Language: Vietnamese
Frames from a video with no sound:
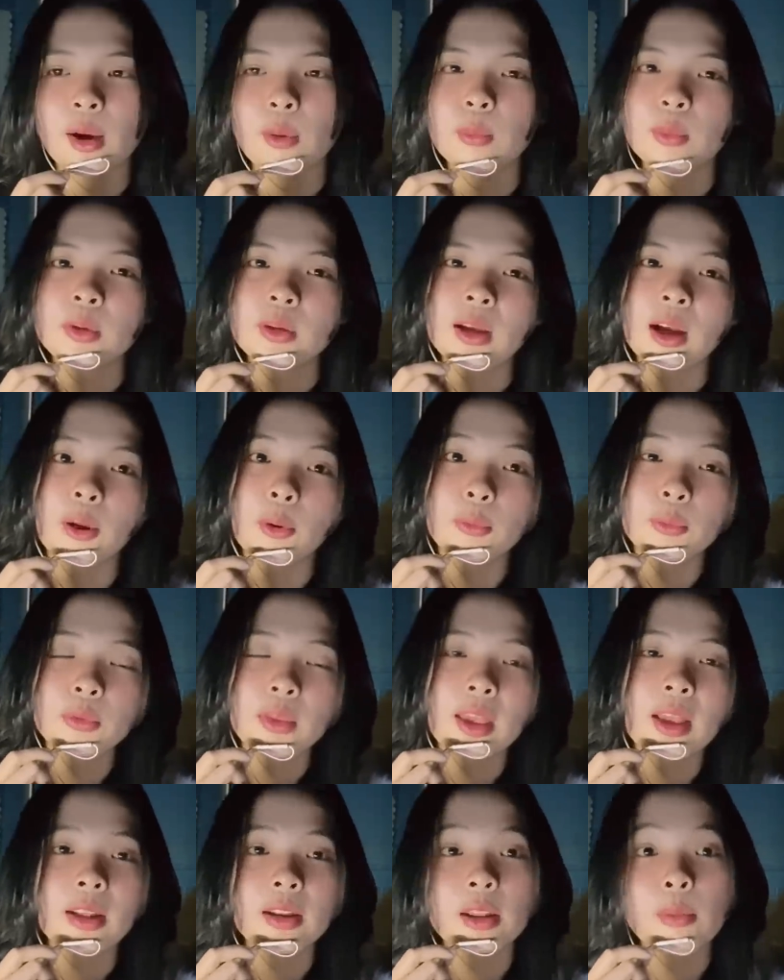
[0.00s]
ông cậu
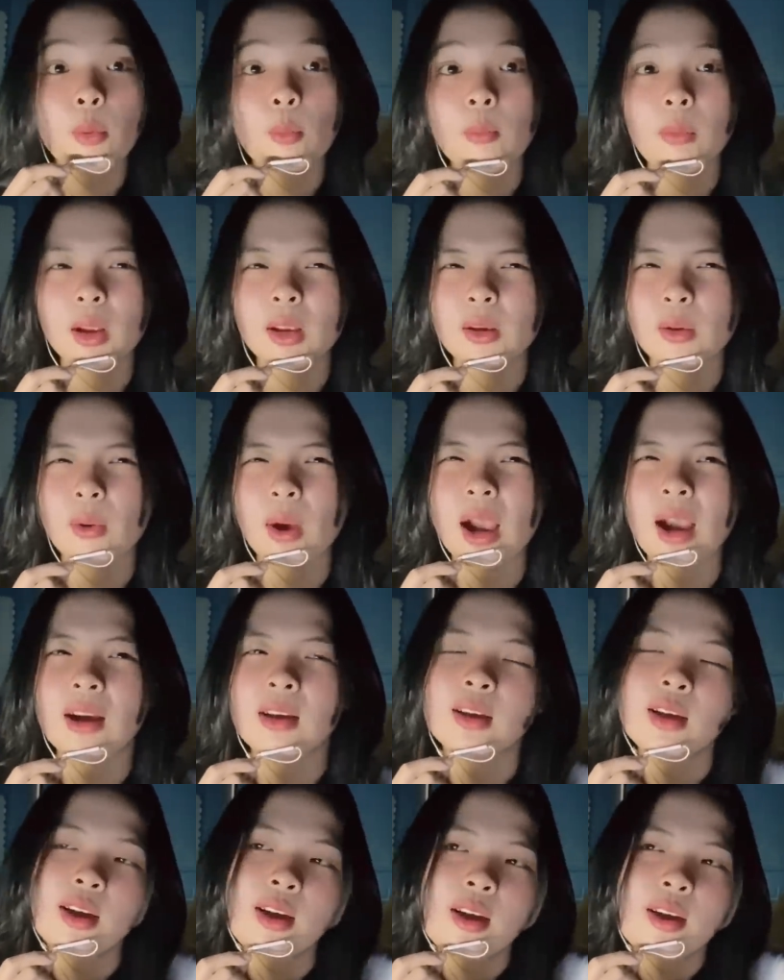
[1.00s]
nha đi một mình mà
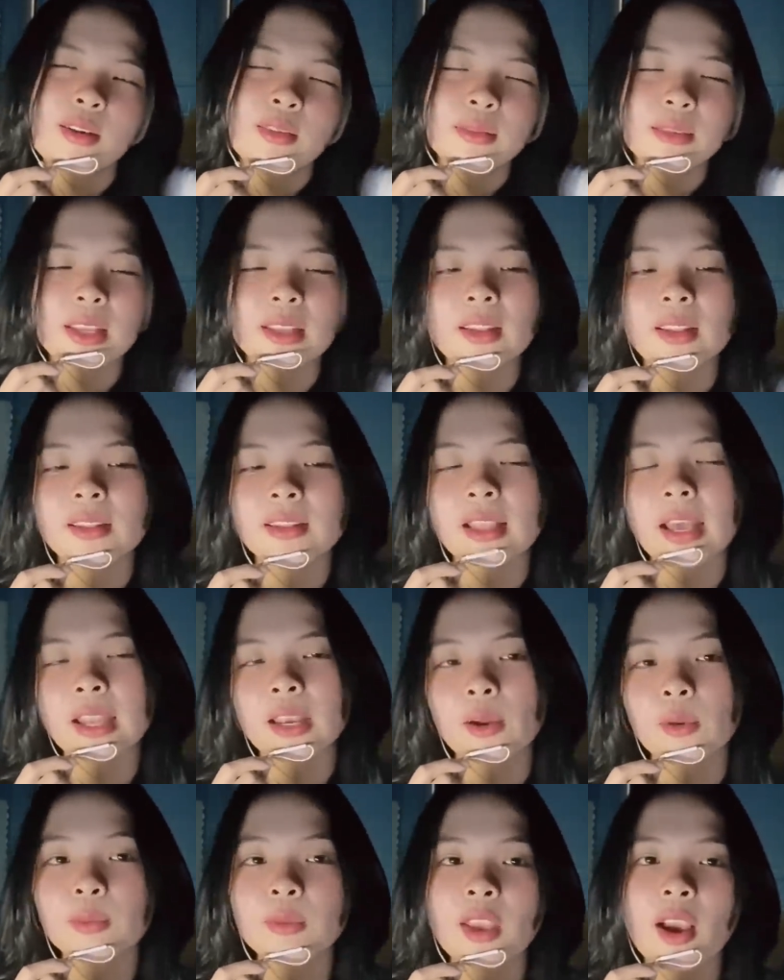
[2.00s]
chạy tàn tàn
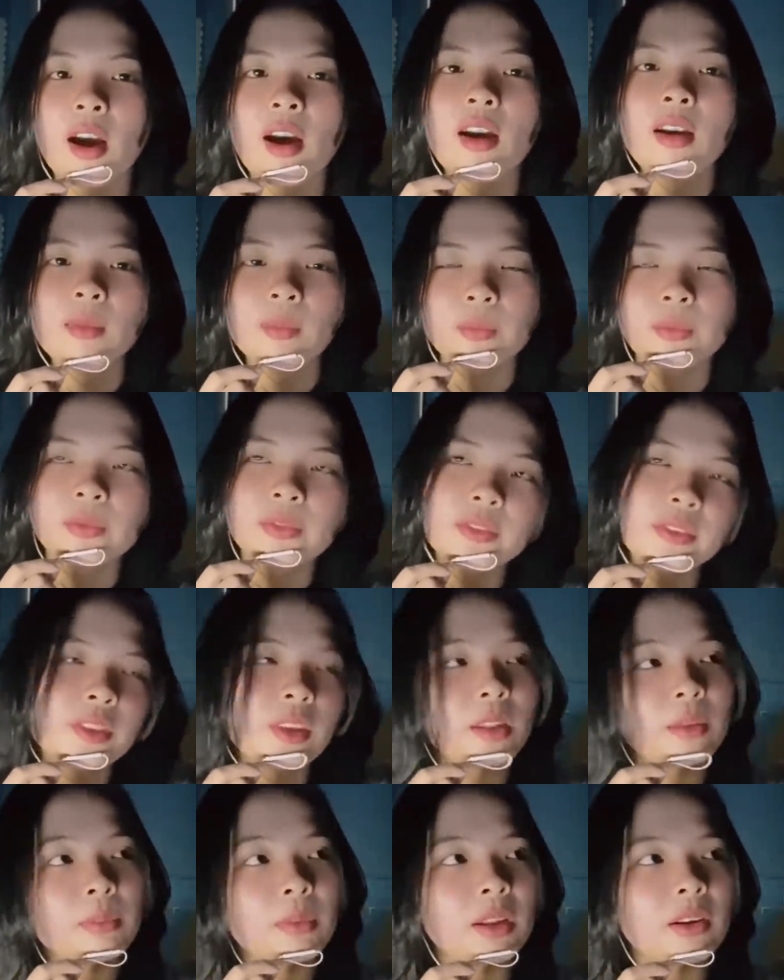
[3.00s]
hóng gió
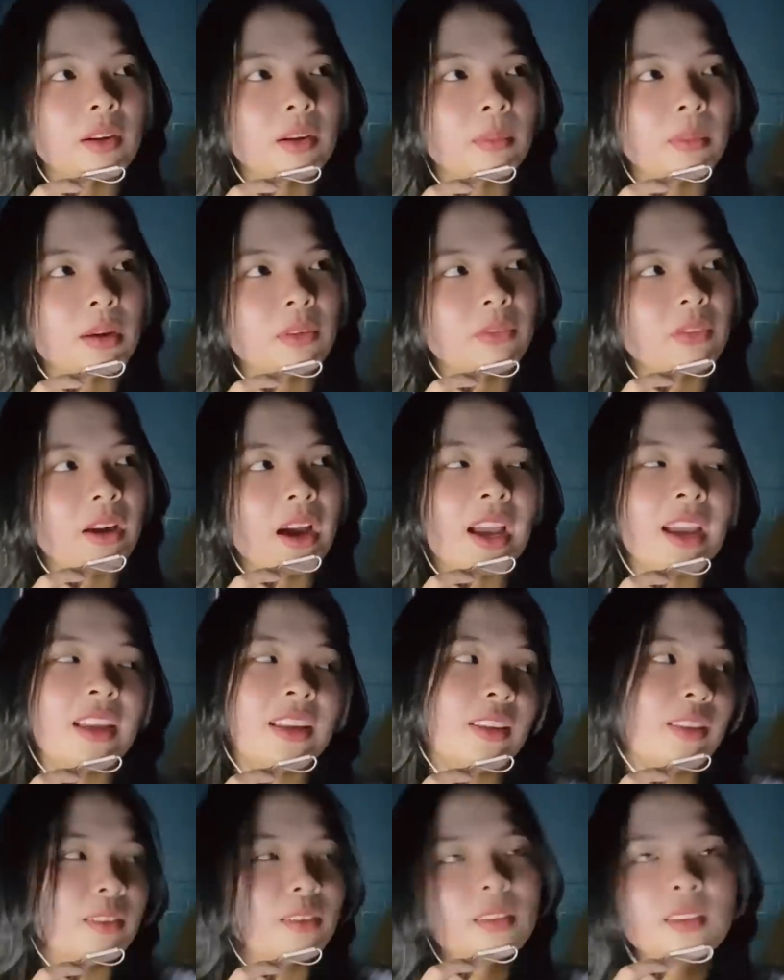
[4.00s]
nhìn bìa rừng bên
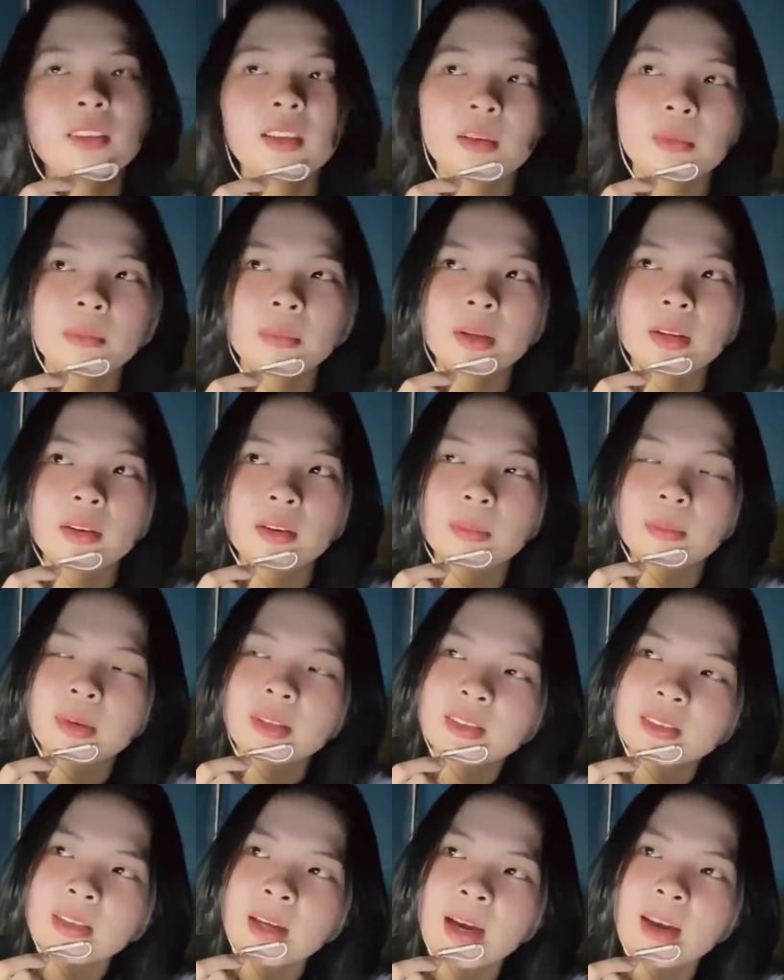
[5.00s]
phải nhưng bị rừng
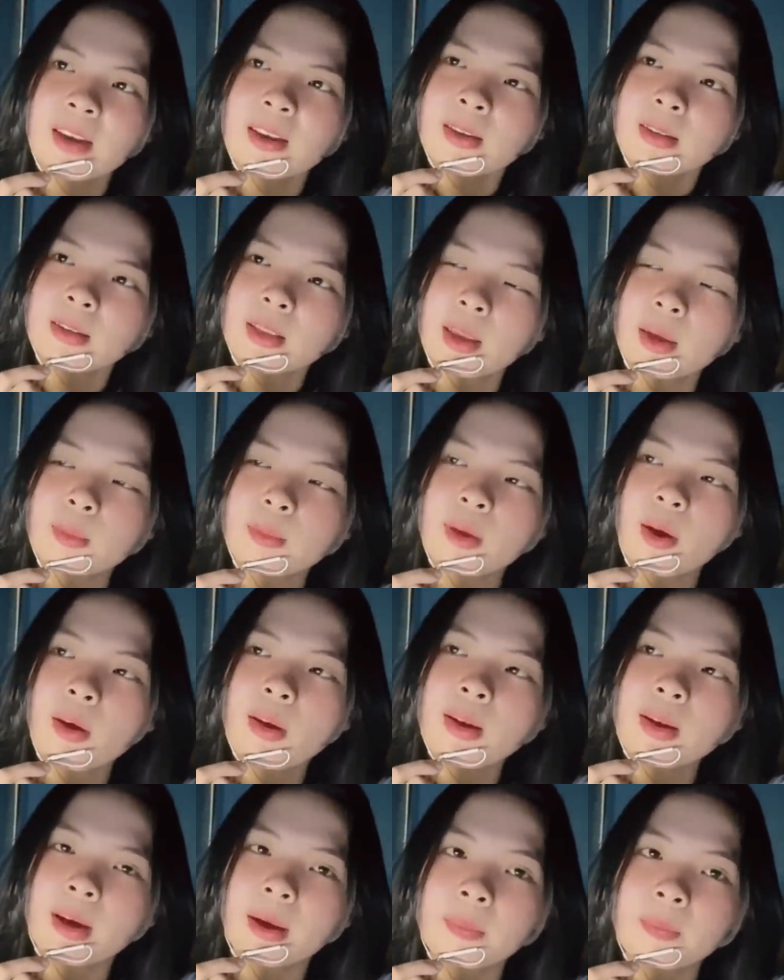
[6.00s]
bên trái chạy không gió
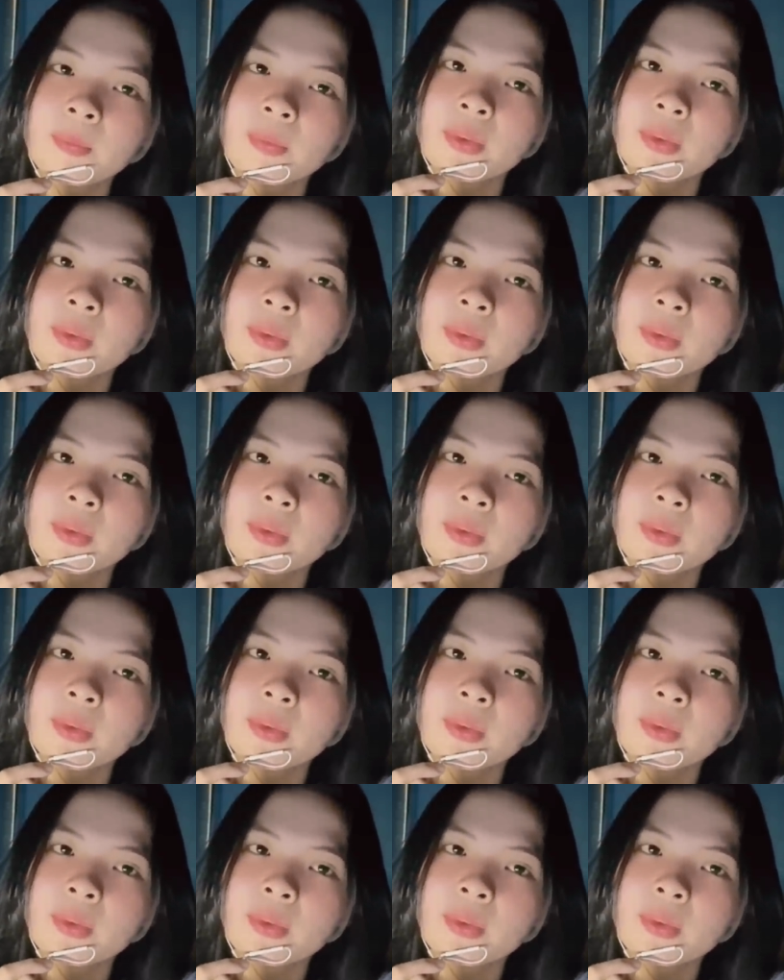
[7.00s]
nè